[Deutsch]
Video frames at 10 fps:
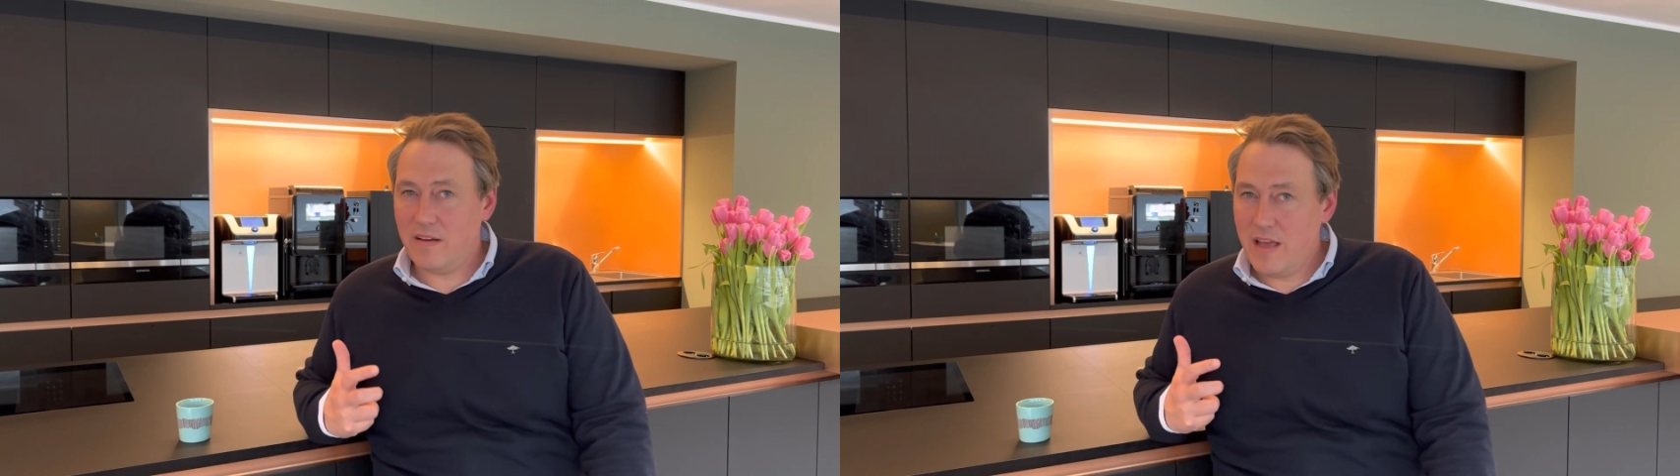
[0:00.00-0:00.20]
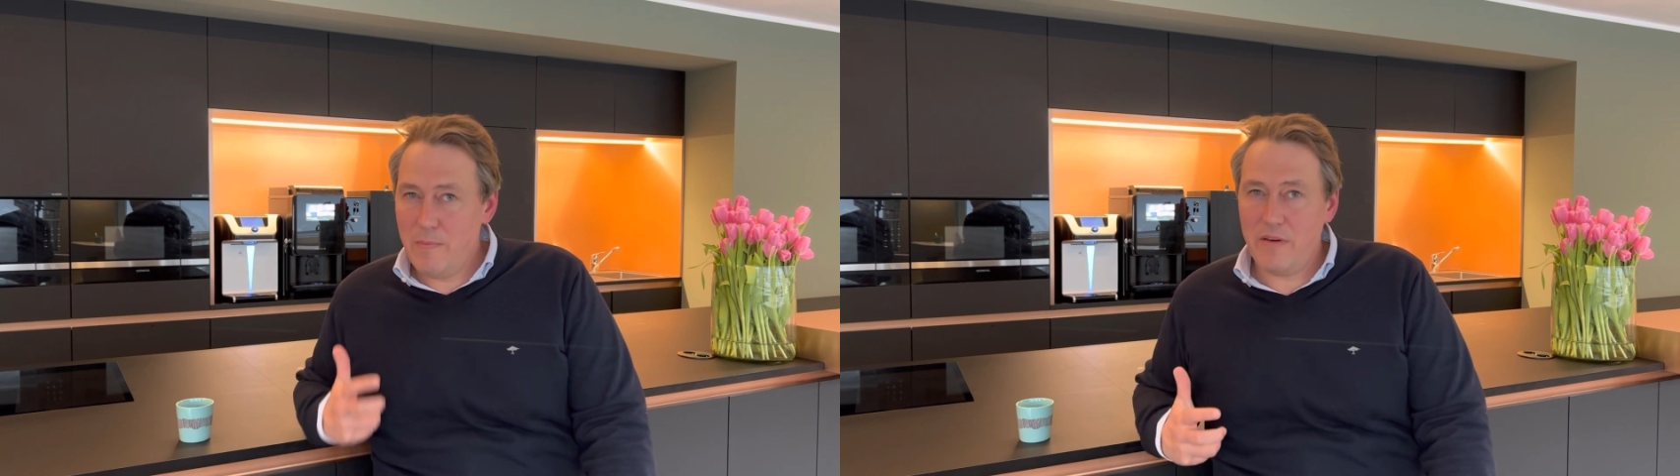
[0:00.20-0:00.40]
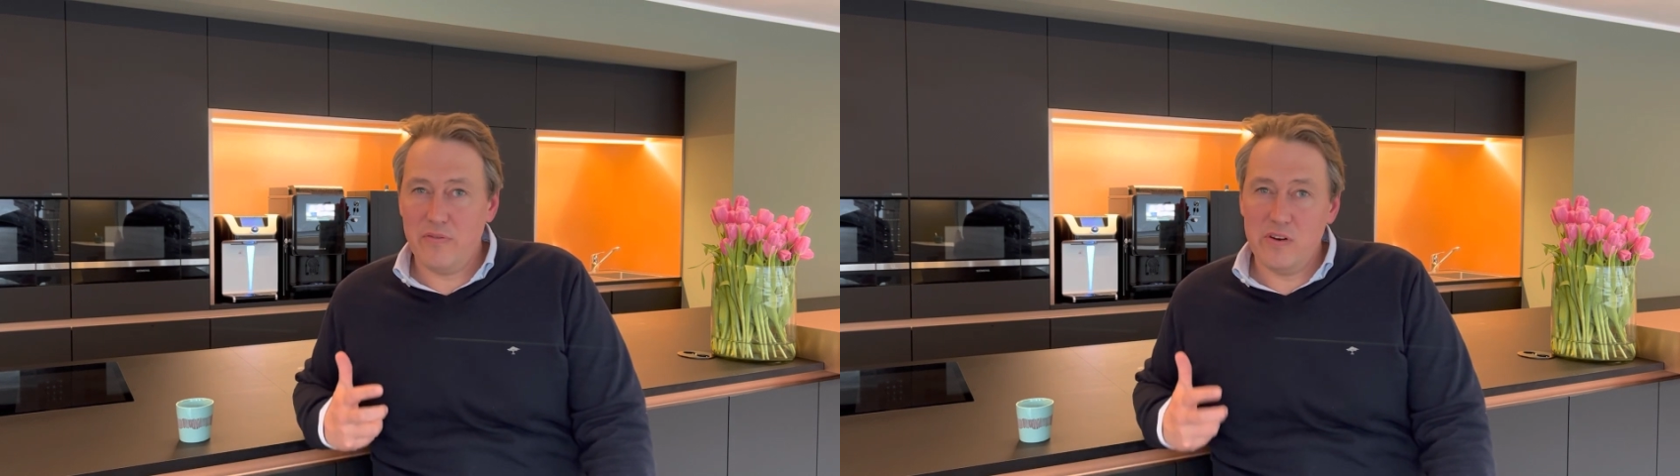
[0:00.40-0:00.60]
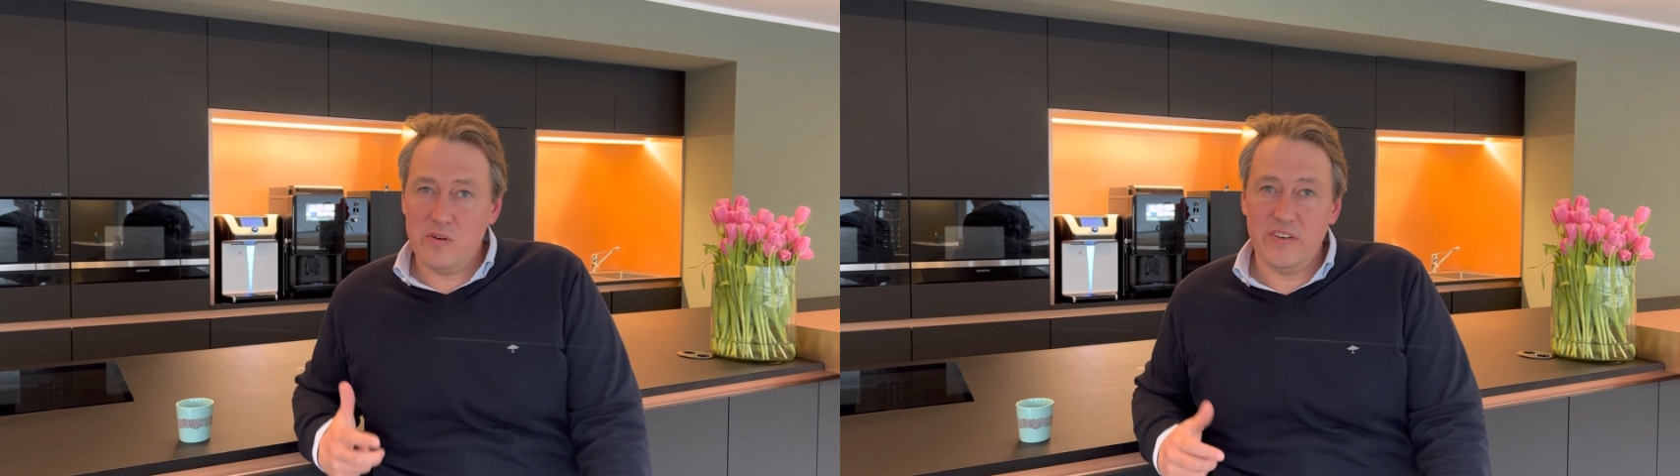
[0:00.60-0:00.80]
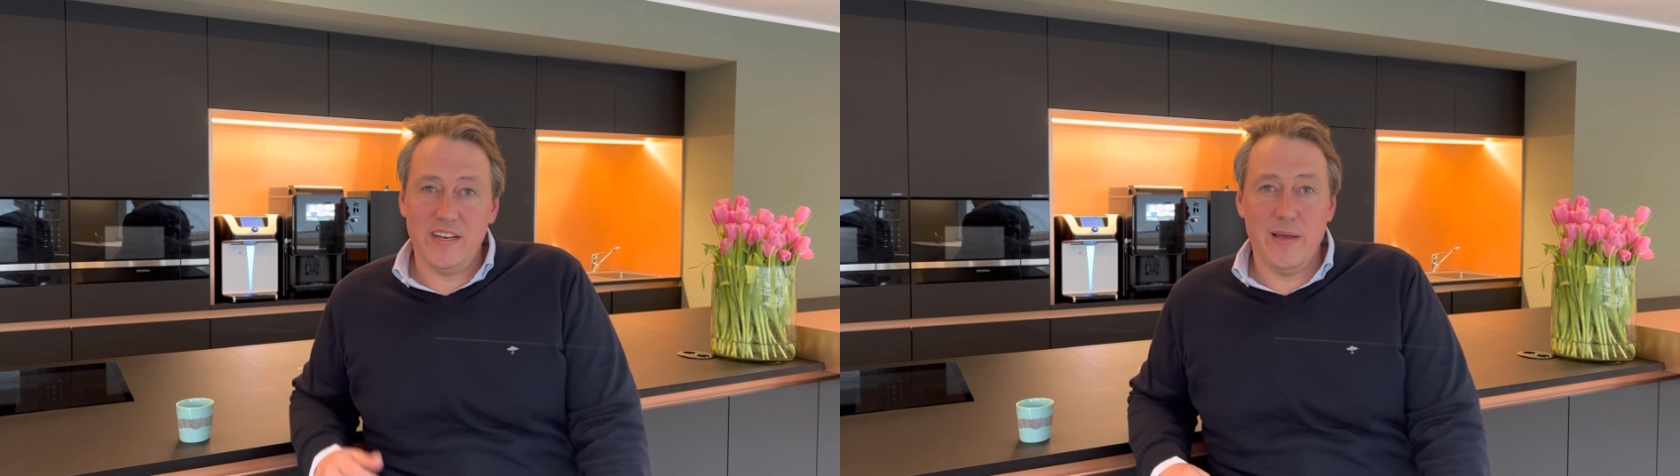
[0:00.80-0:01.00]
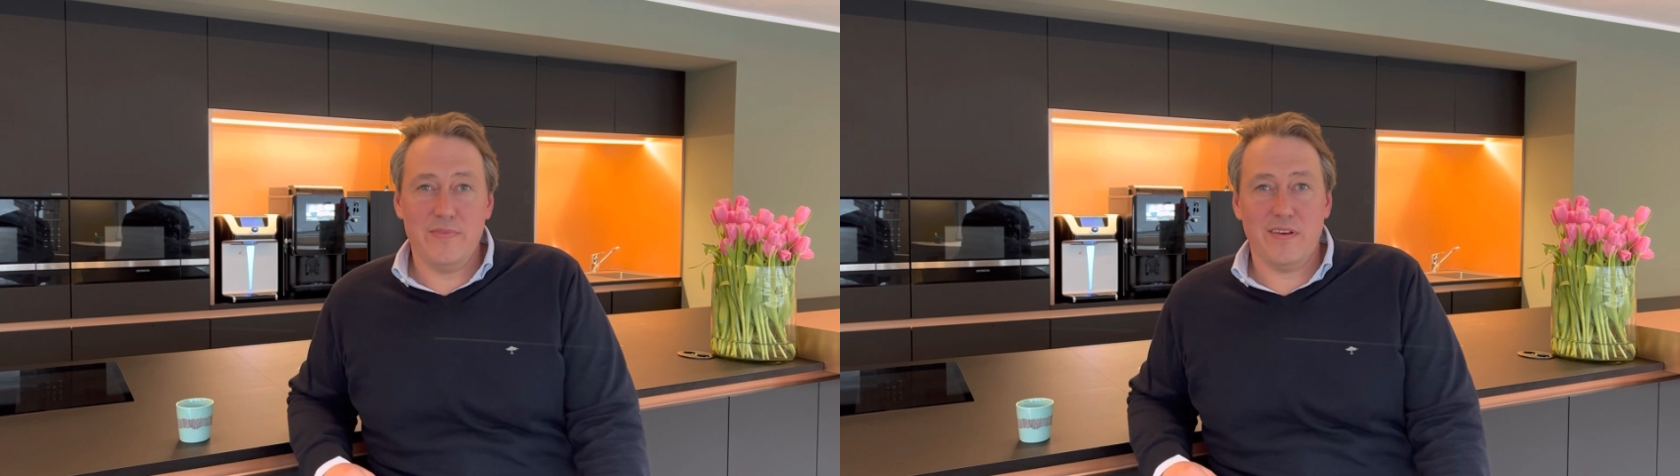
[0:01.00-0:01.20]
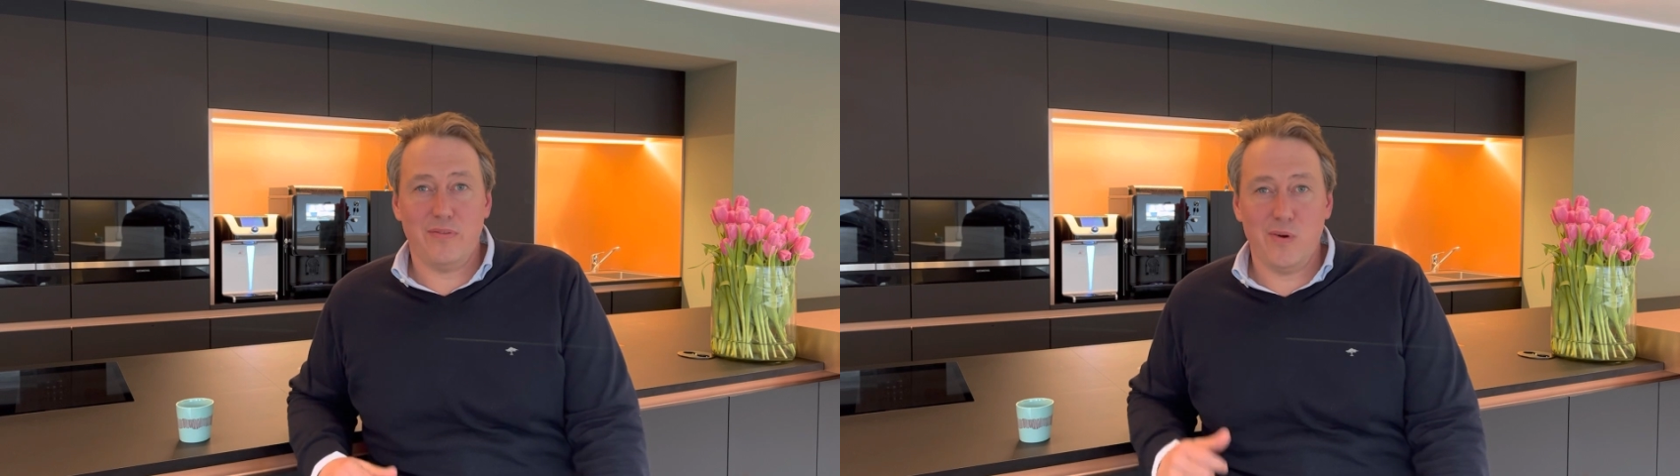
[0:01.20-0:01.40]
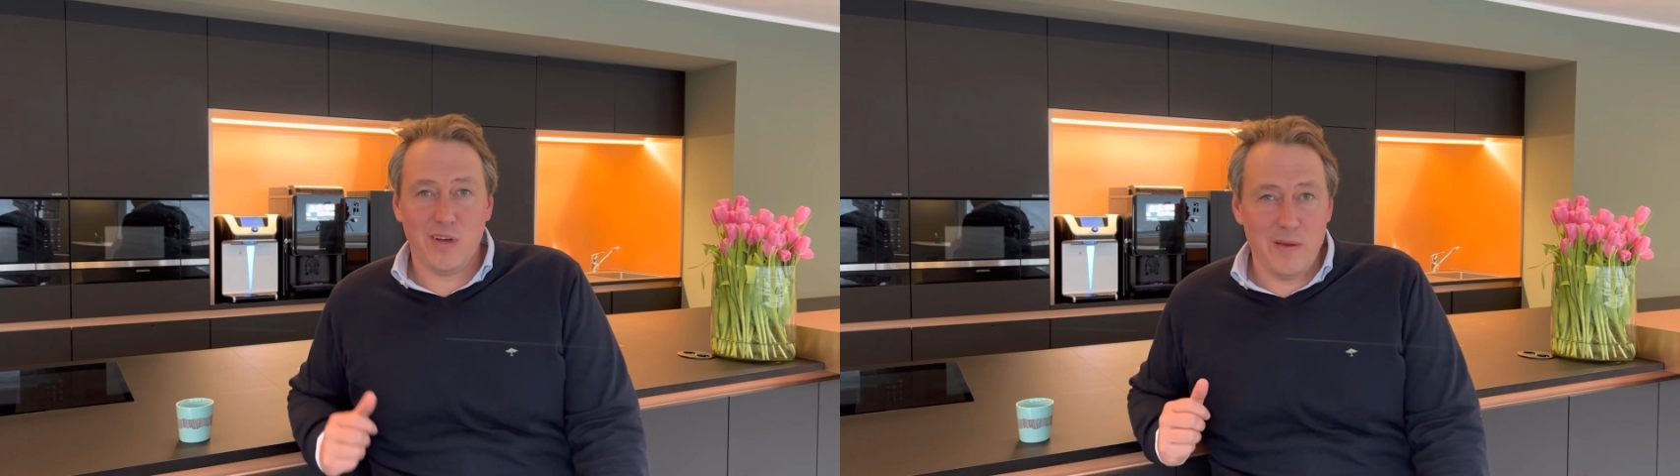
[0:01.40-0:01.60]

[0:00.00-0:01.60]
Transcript: immer für den Unternehmenserfolg,